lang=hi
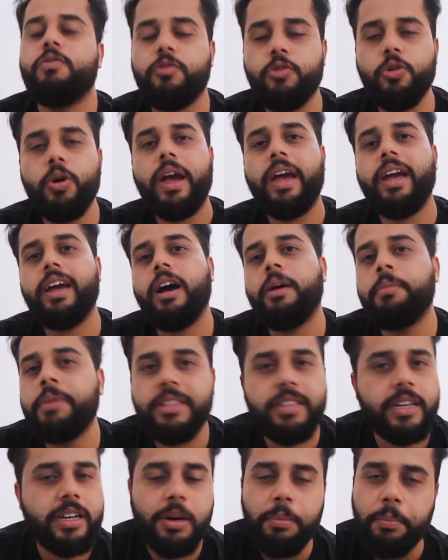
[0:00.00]
वो है
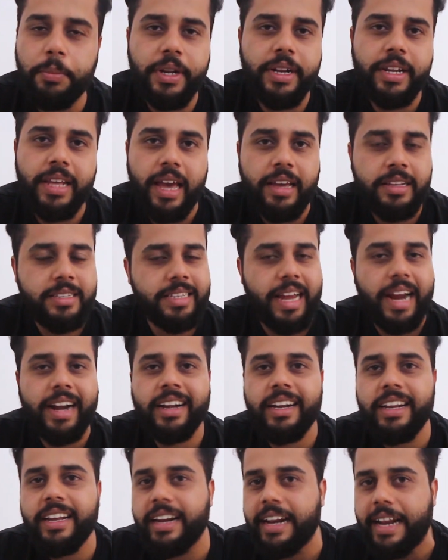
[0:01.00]
अभी तक कंपनी ने
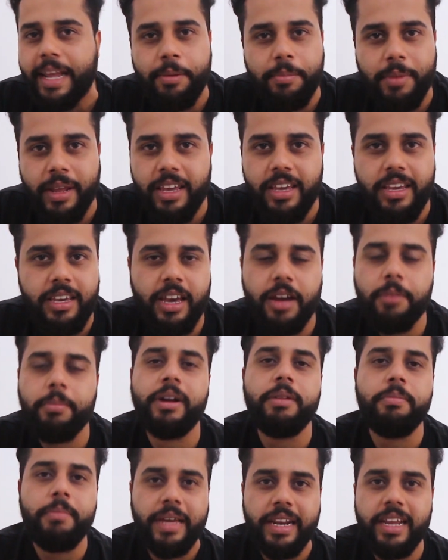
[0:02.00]
एग्जैक्टली exactly क्लेम नहीं किया है
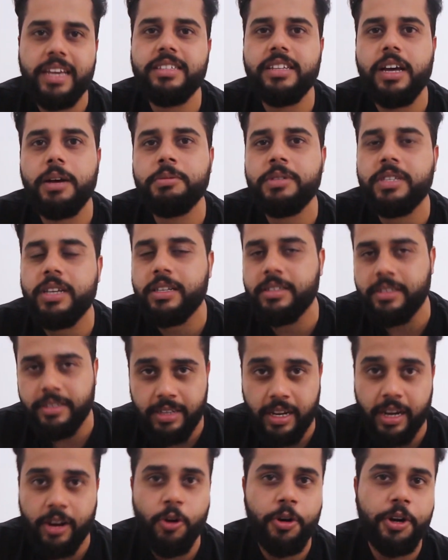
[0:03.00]
बट मेरे हिसाब से
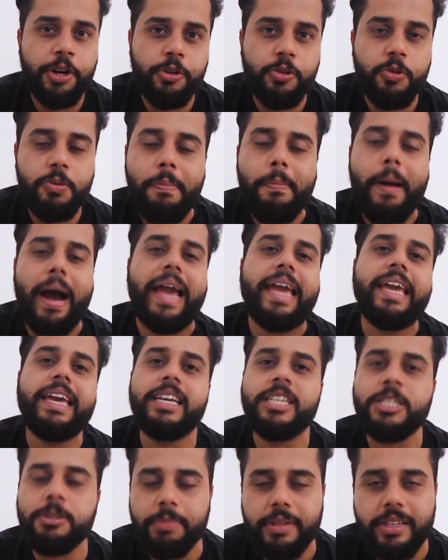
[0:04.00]
अकॉर्डिंग टू माई
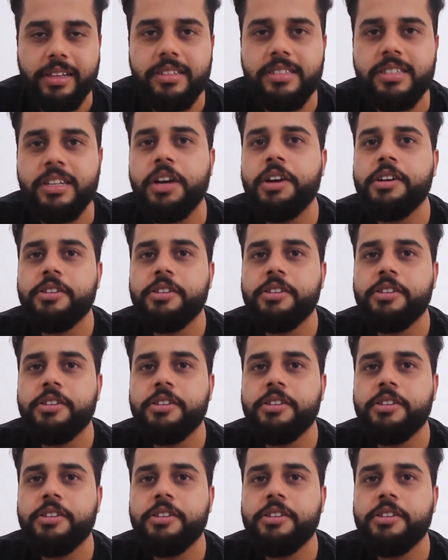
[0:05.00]
एक्सपीरियंस